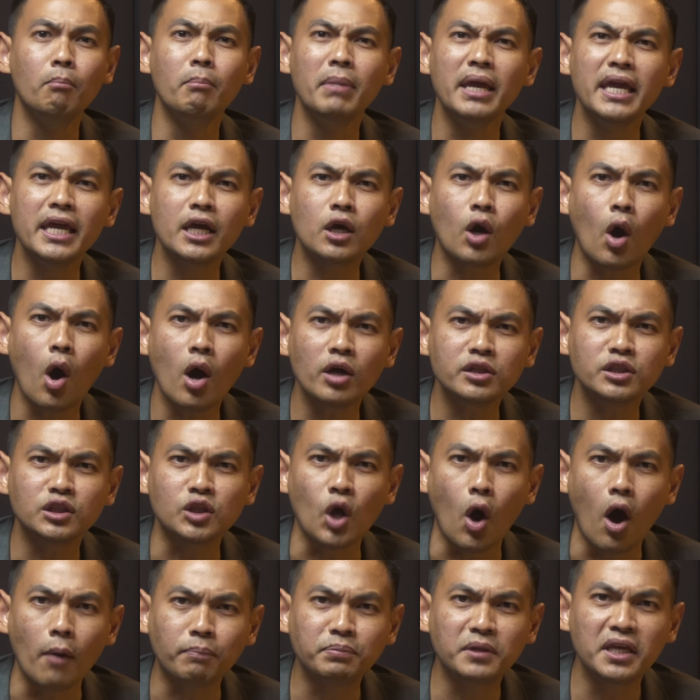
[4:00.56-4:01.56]
มีข้อส
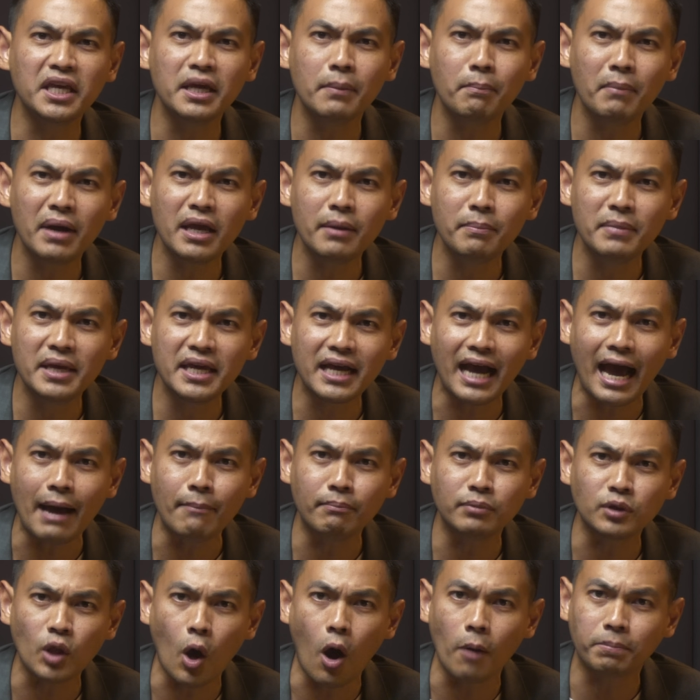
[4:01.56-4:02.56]
อบที่ไม่มี
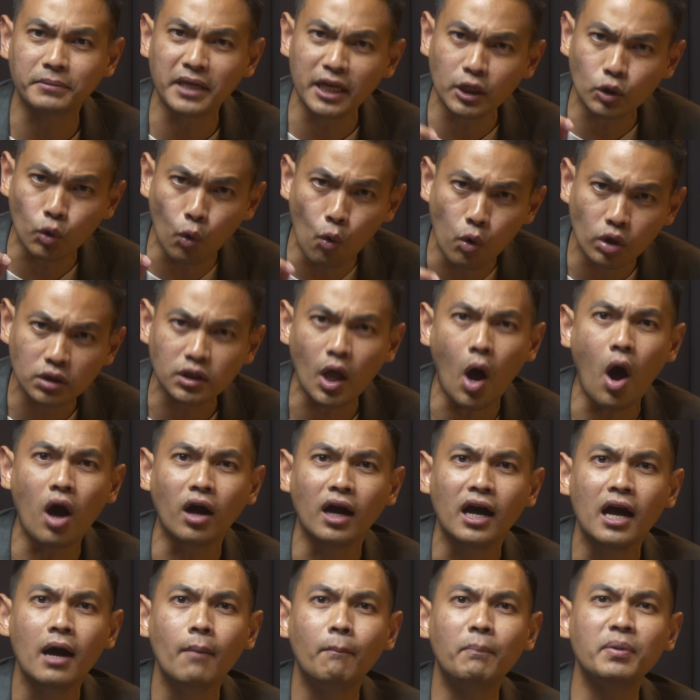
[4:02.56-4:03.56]
คำตอบที่ถูกต้อง
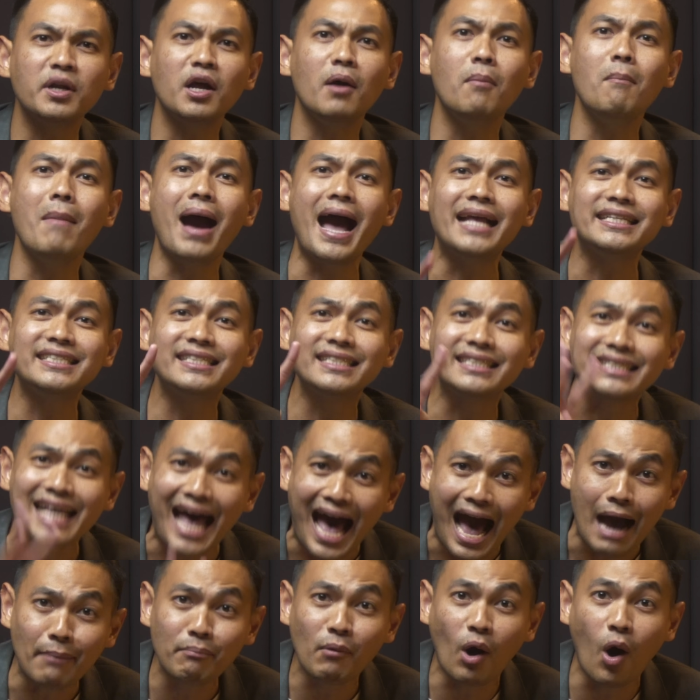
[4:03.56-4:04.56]
ประมาณ
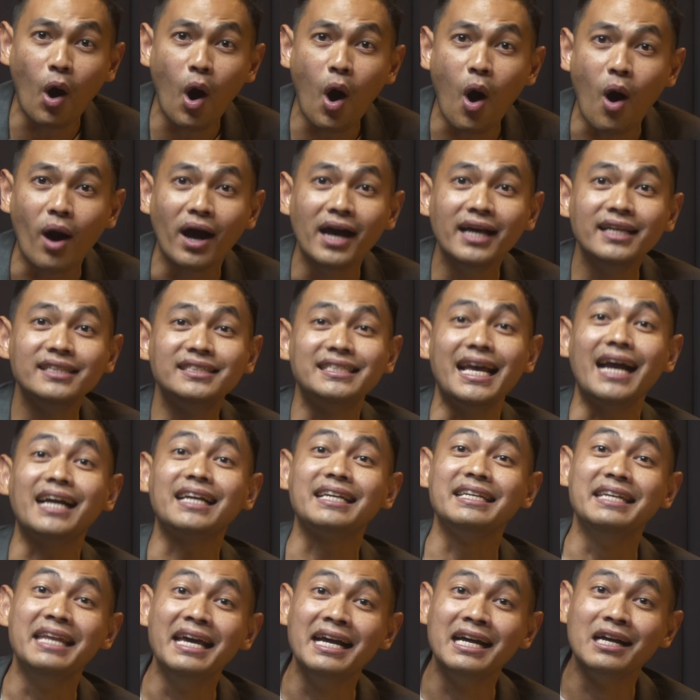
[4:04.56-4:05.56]
3 ข้อจาก
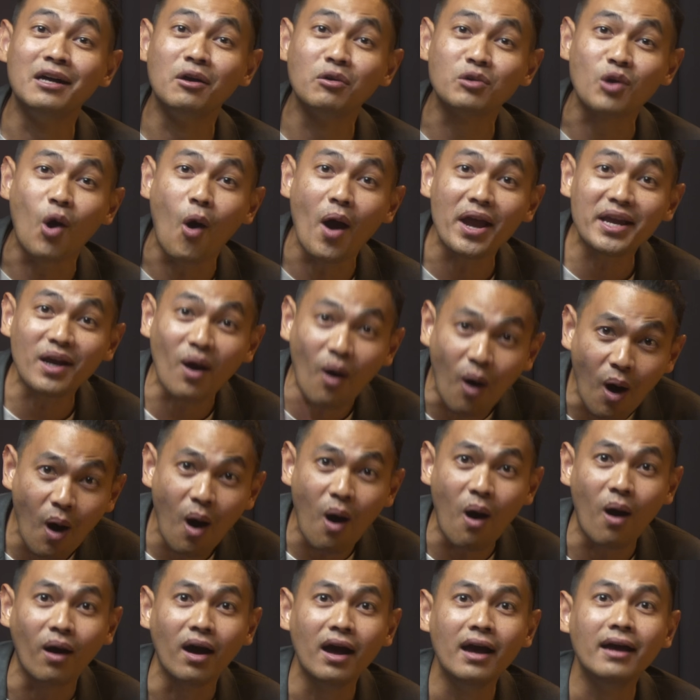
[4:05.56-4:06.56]
100 ข้อ
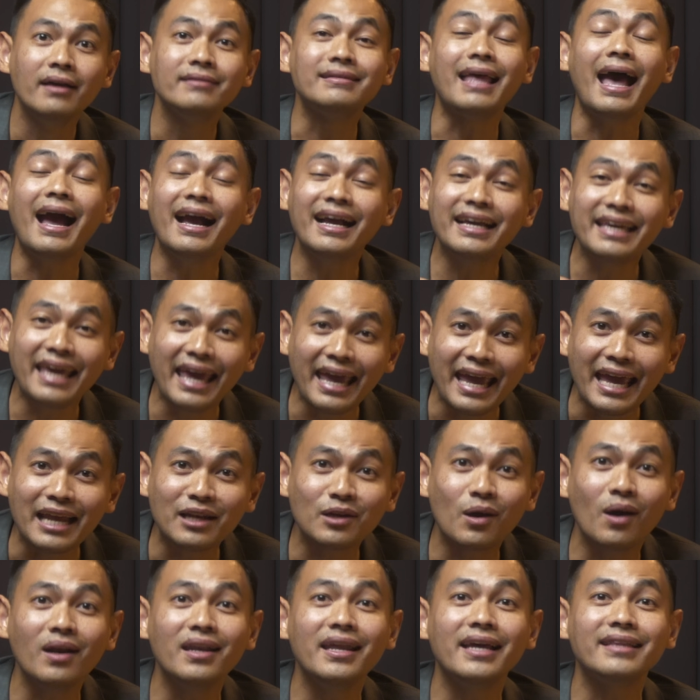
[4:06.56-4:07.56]
ทั้งเขต
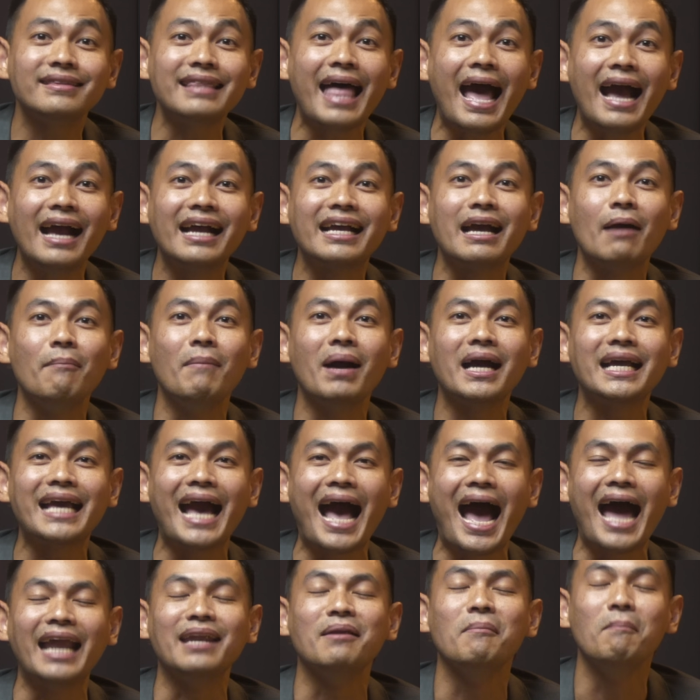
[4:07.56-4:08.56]
ก็เลยตั้งกรรม
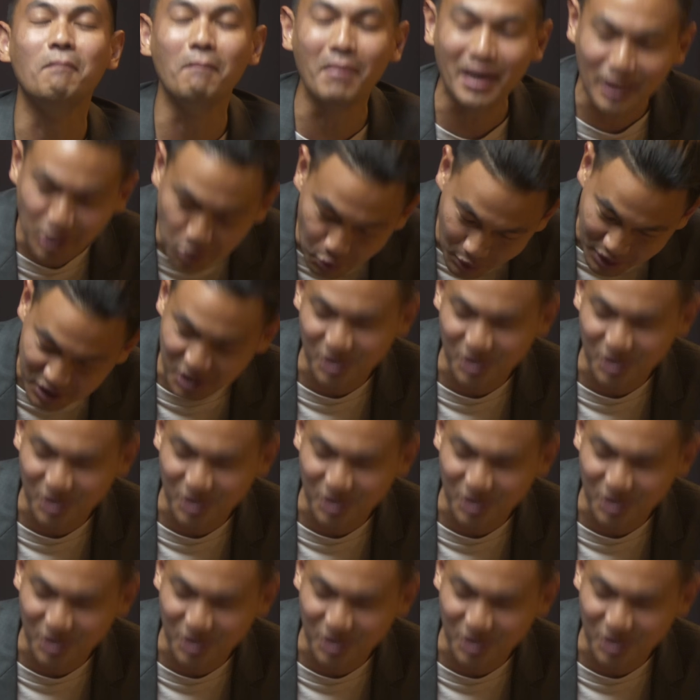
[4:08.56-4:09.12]
การมาตรว